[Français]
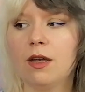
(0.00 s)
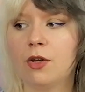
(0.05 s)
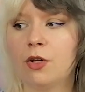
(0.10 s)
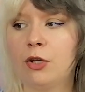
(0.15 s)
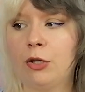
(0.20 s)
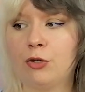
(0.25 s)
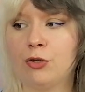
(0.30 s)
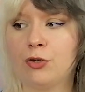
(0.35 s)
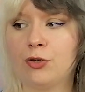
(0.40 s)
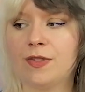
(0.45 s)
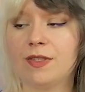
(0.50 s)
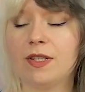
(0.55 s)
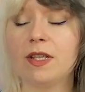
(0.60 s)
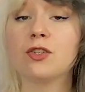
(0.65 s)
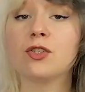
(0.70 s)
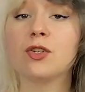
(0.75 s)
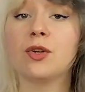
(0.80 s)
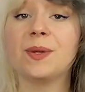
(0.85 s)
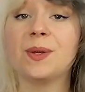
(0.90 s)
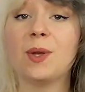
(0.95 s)
Euh, je sais
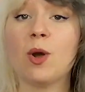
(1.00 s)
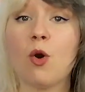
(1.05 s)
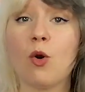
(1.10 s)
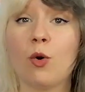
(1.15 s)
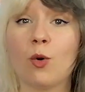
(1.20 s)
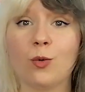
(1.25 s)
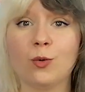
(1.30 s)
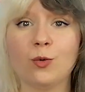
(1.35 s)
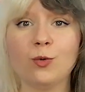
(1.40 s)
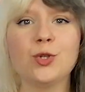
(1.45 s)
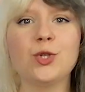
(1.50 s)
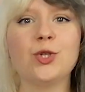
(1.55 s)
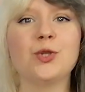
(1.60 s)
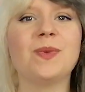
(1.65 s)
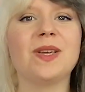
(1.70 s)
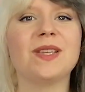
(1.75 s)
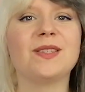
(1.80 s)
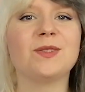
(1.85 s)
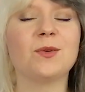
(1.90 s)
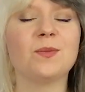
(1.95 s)
que j'en ai en
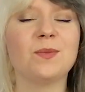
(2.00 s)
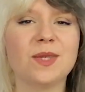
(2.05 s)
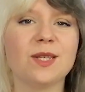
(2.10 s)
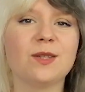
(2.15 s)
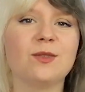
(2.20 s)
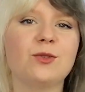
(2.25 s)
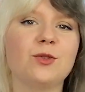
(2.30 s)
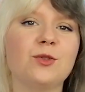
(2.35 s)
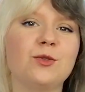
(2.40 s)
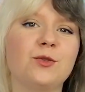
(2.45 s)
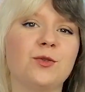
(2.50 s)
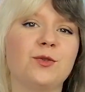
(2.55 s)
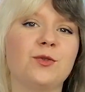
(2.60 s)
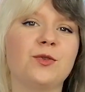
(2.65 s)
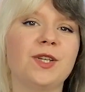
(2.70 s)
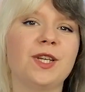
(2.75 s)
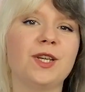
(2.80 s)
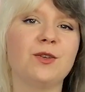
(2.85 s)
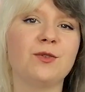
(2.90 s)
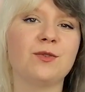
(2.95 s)
rouge parce que bientôt je vous
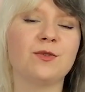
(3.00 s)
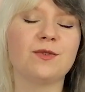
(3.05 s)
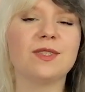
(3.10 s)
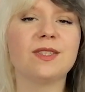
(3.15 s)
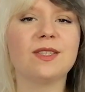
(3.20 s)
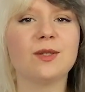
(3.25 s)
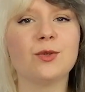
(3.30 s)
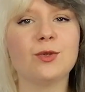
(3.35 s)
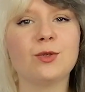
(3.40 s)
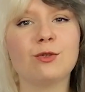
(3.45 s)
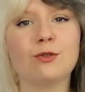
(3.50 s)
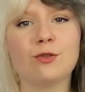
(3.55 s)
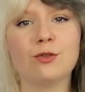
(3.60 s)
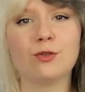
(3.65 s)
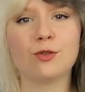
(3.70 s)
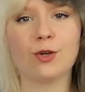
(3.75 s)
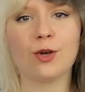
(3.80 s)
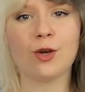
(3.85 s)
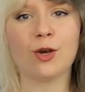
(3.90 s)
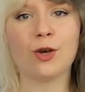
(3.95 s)
fais une vidéo
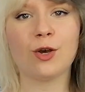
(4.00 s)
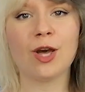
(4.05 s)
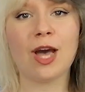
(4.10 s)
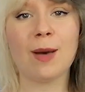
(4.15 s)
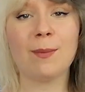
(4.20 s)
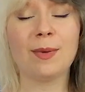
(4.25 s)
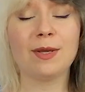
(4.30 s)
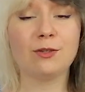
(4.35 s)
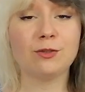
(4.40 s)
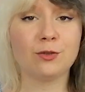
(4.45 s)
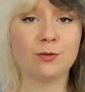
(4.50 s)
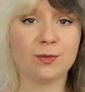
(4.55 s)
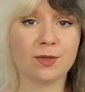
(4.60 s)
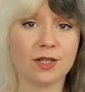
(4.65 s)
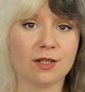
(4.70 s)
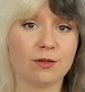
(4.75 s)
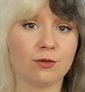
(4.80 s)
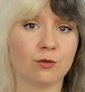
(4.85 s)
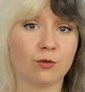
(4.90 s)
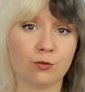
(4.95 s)
sur euh, un maillot de
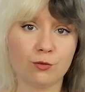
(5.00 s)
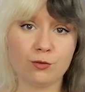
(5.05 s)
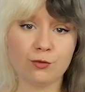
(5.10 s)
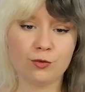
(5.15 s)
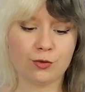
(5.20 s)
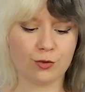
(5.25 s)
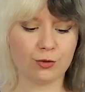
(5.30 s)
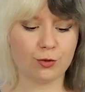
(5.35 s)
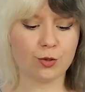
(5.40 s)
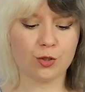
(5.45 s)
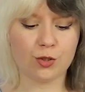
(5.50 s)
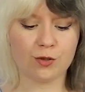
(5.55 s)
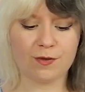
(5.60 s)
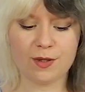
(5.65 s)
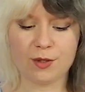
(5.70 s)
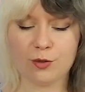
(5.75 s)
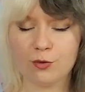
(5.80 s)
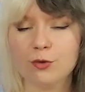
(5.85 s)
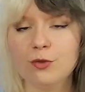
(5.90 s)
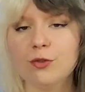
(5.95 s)
bain rouge que je
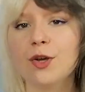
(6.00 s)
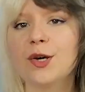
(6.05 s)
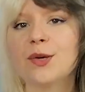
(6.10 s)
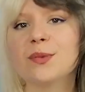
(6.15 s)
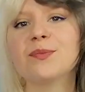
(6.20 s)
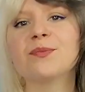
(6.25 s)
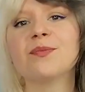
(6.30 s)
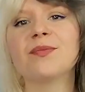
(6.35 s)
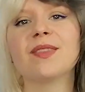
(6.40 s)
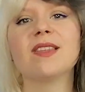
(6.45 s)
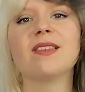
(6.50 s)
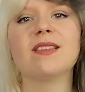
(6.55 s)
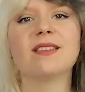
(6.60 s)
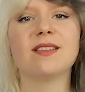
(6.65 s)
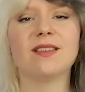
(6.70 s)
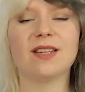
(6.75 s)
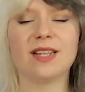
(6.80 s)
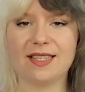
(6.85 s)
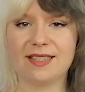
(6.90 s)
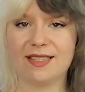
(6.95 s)
vais coudre.
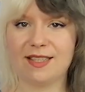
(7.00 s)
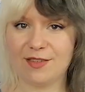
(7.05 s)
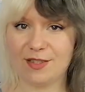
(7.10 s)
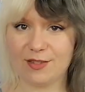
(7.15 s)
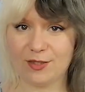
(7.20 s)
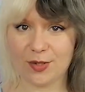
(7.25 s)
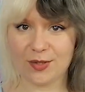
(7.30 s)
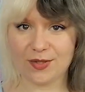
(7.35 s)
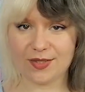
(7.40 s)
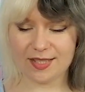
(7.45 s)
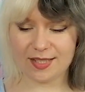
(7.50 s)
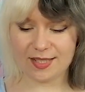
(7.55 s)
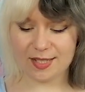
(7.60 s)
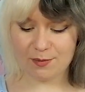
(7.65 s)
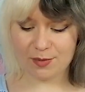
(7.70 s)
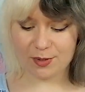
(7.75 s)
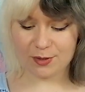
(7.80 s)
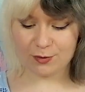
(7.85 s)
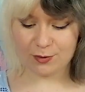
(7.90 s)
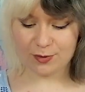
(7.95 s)
là ça va sortir, il n'y
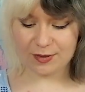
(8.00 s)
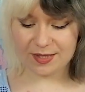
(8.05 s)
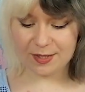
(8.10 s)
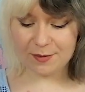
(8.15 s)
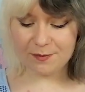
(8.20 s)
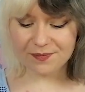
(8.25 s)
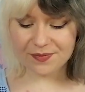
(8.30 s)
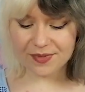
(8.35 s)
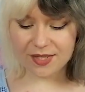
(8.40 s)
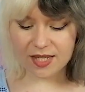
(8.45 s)
a pas de souci.